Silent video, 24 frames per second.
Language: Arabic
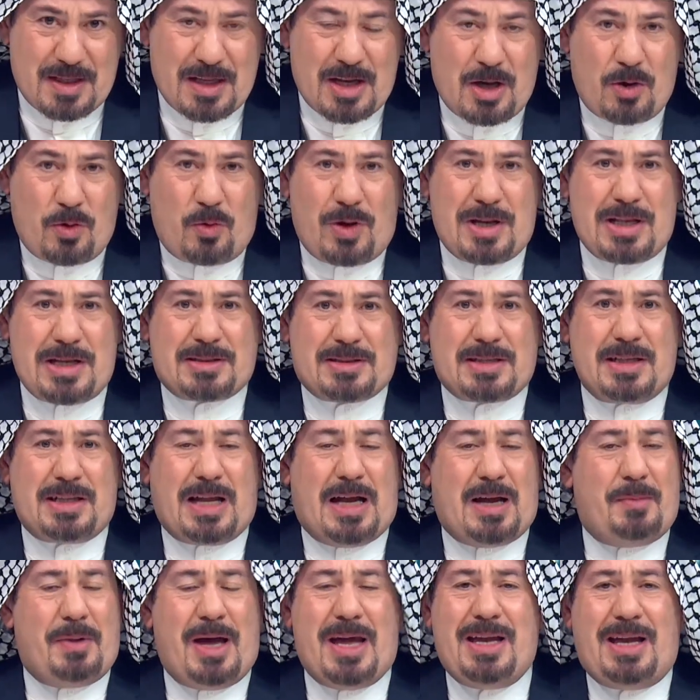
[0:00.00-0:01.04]
ولن
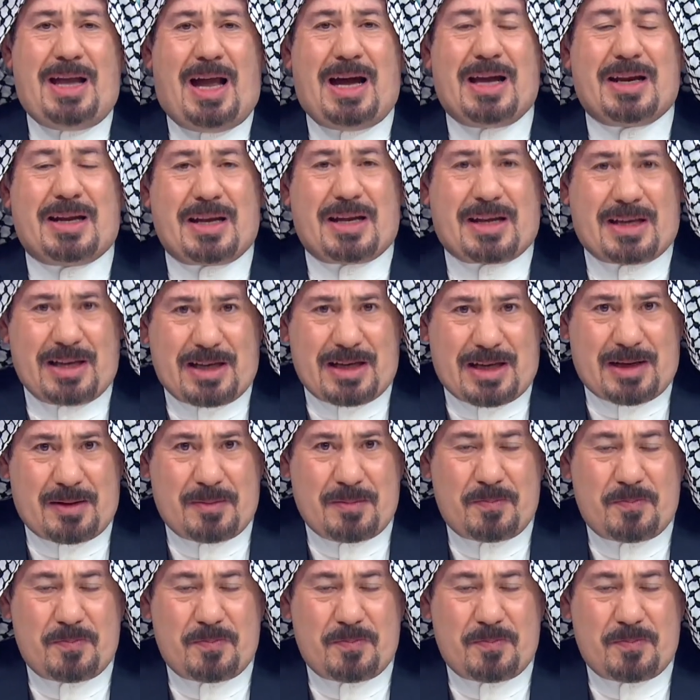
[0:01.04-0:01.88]
تدعم أي حركة